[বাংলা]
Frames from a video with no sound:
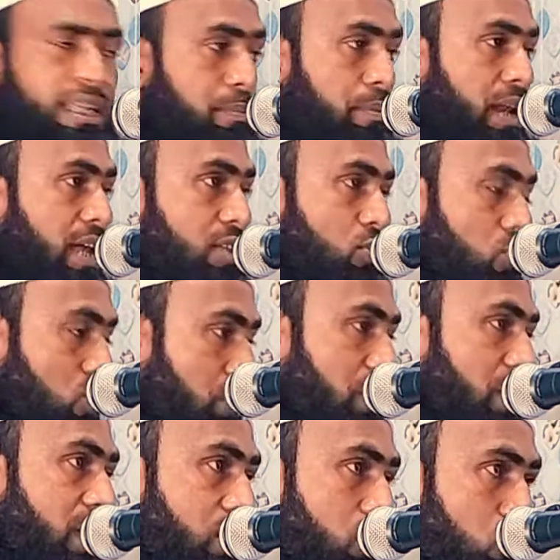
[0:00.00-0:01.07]
ঈদে মিলাদুল
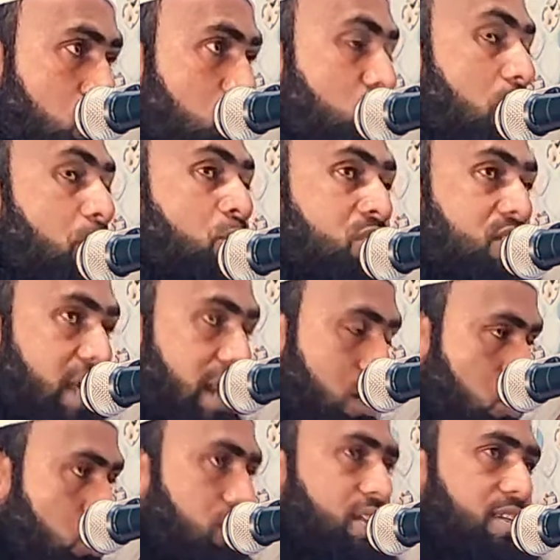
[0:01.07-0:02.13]
নবী উদযাপন
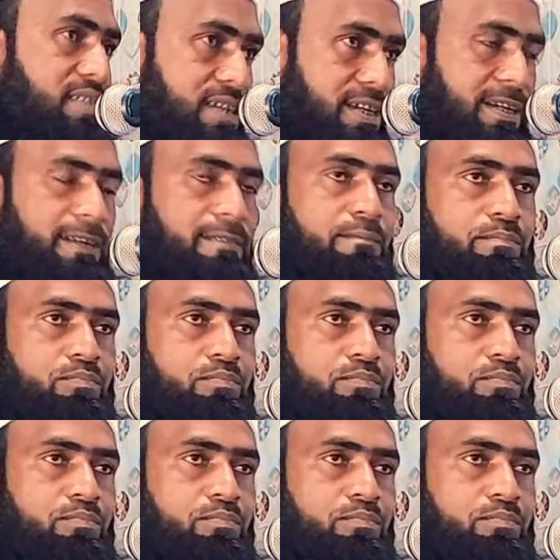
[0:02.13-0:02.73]
যারা করতেছে